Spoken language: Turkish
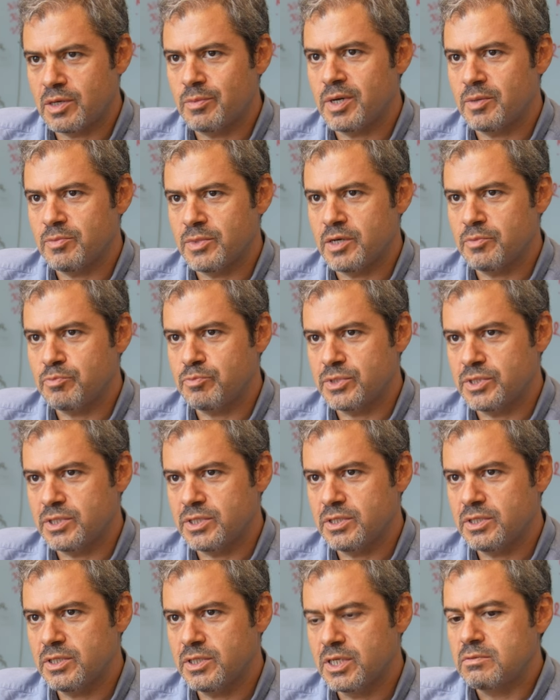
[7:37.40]

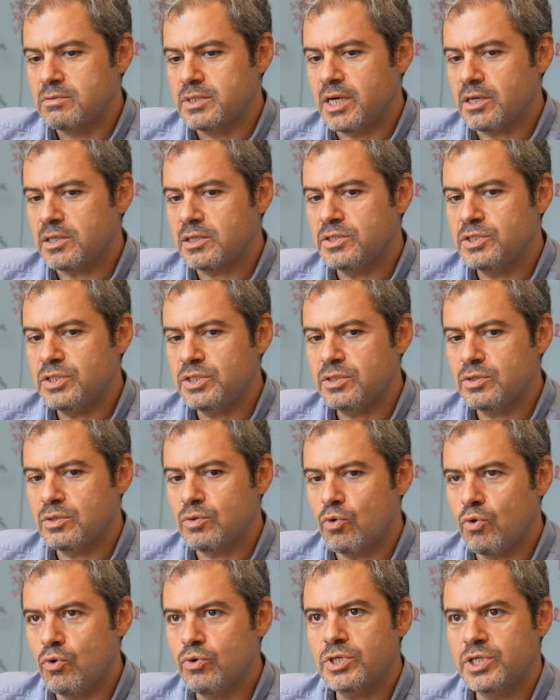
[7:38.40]
tamamlanması. Yaklaşık
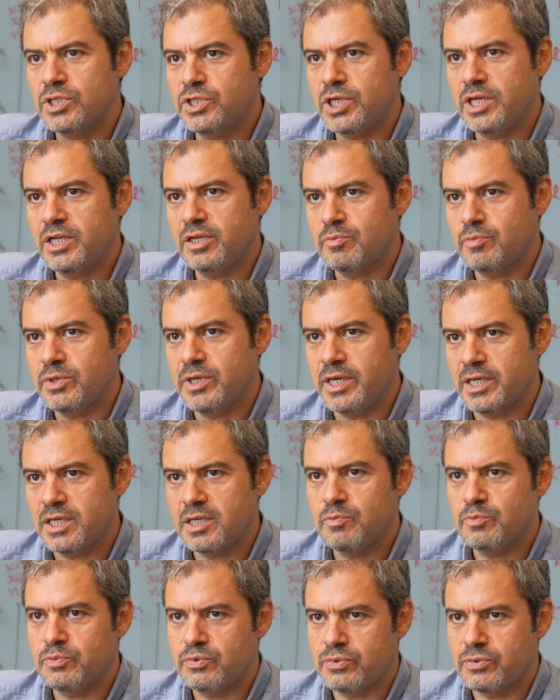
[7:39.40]
10 kişilik bir
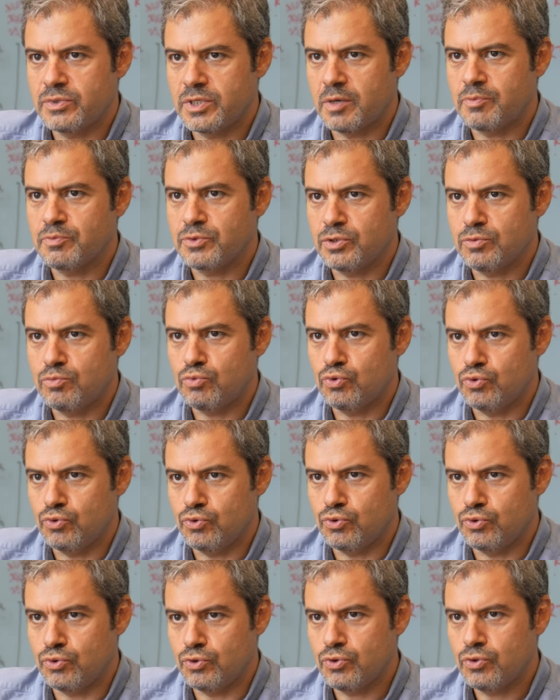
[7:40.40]
ekip yaptı bu
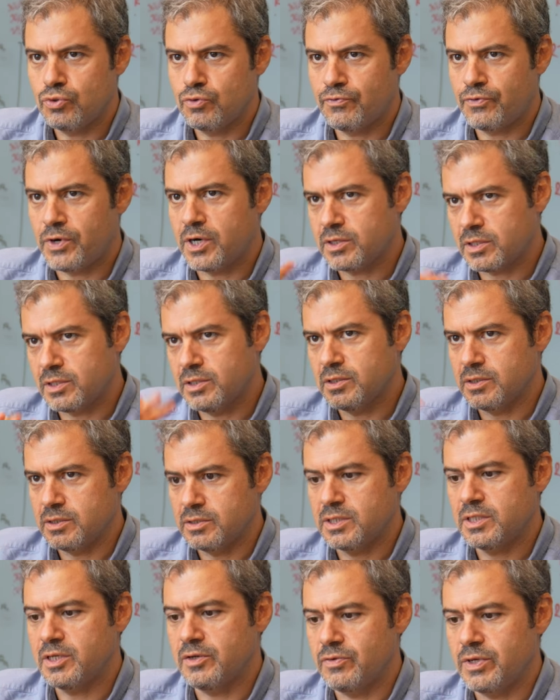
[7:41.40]
ürünü. Farklı
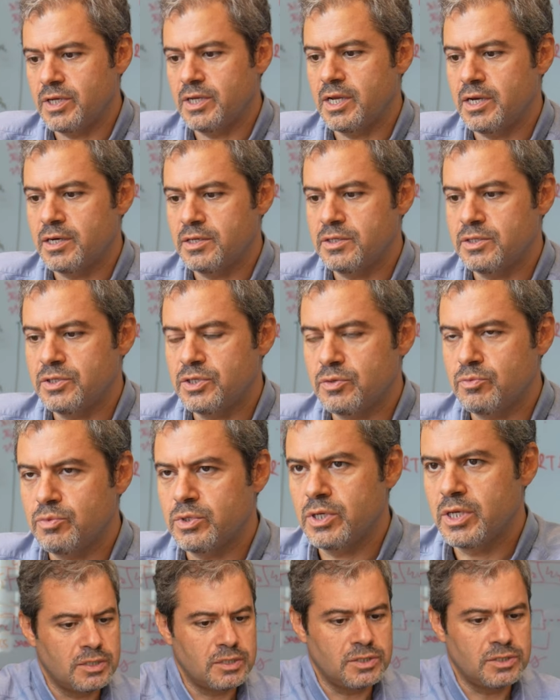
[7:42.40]
seviyelerde de
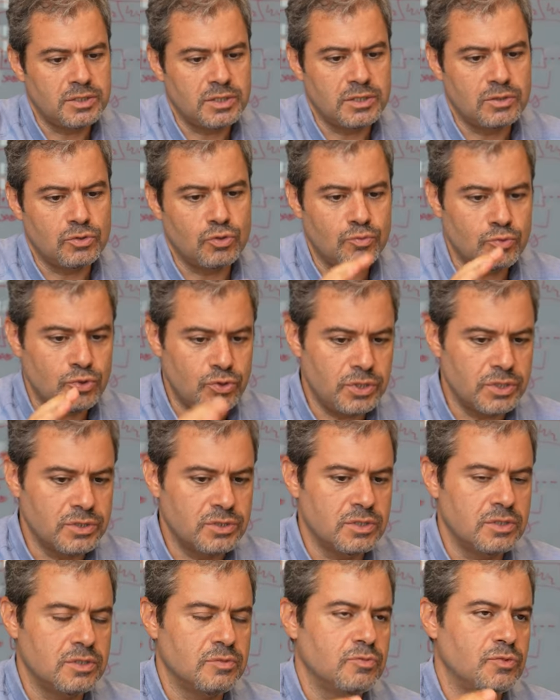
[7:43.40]
tabii. İşte gömülü
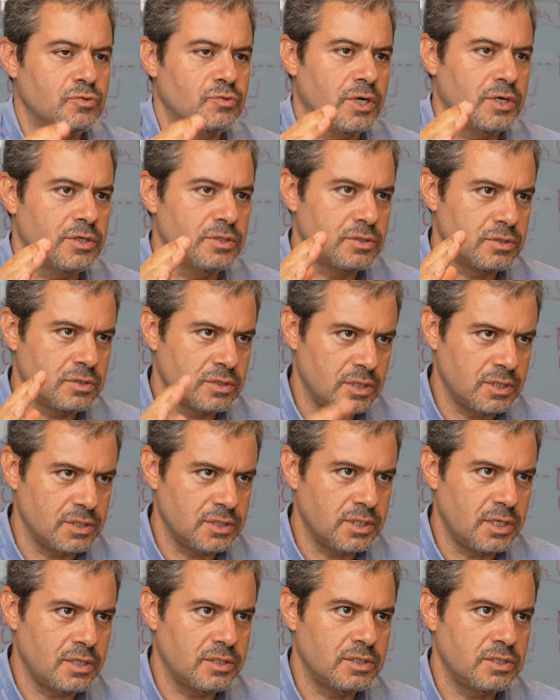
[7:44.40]
yazılımı var,
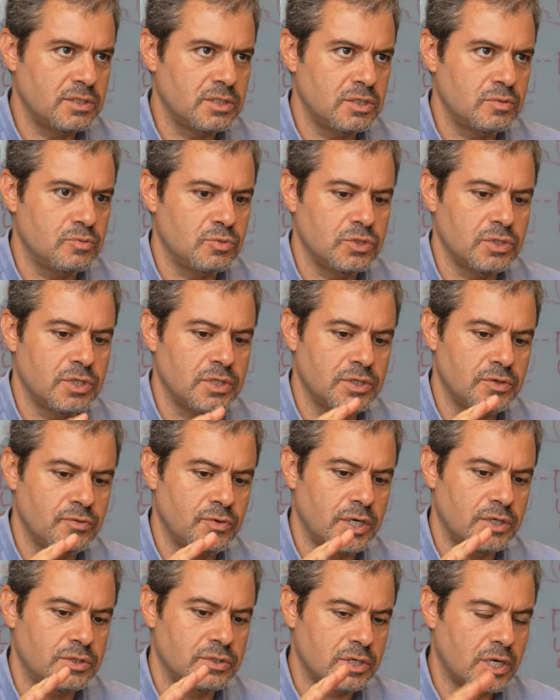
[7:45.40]
sayısal tasarımcıları
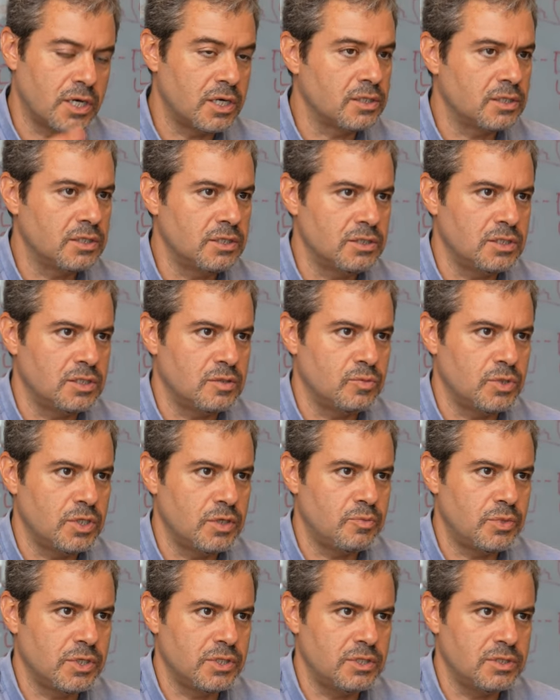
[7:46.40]
var, kart tasarımı
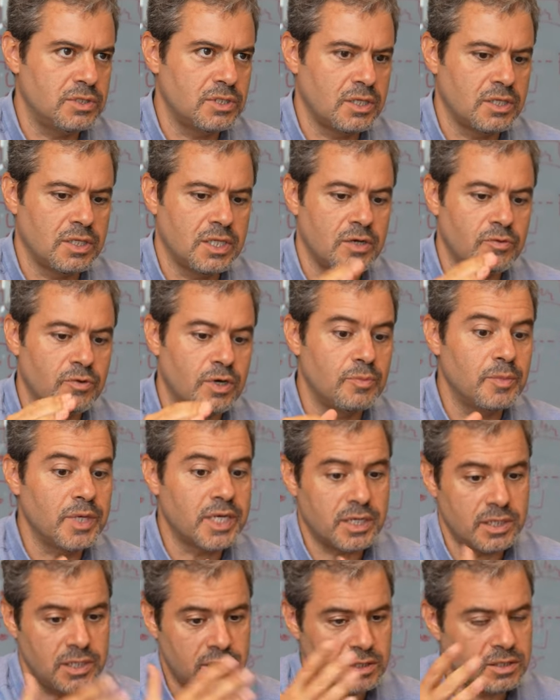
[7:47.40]
yapan insanlar var,
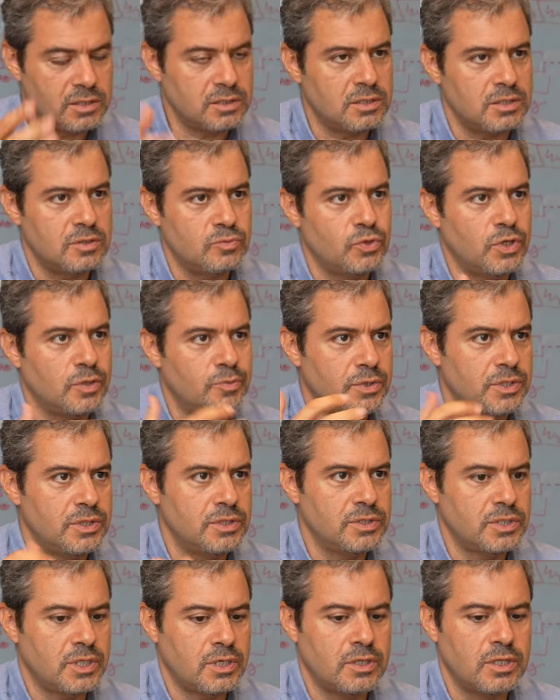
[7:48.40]
mekanik tasarımı yapan
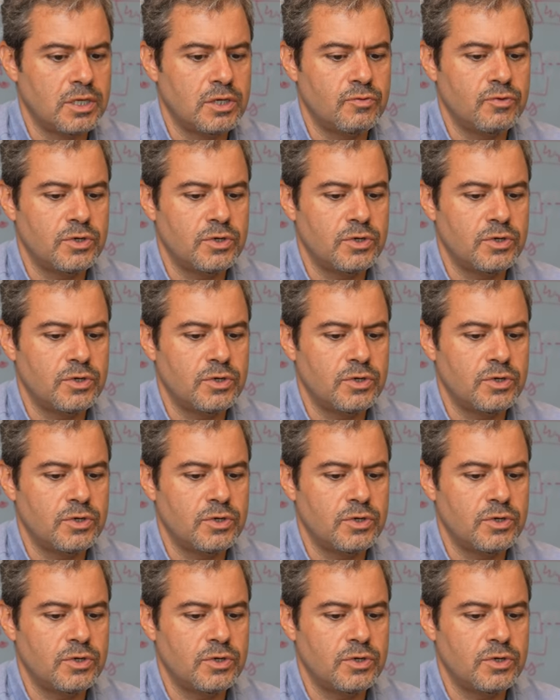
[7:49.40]
insanlar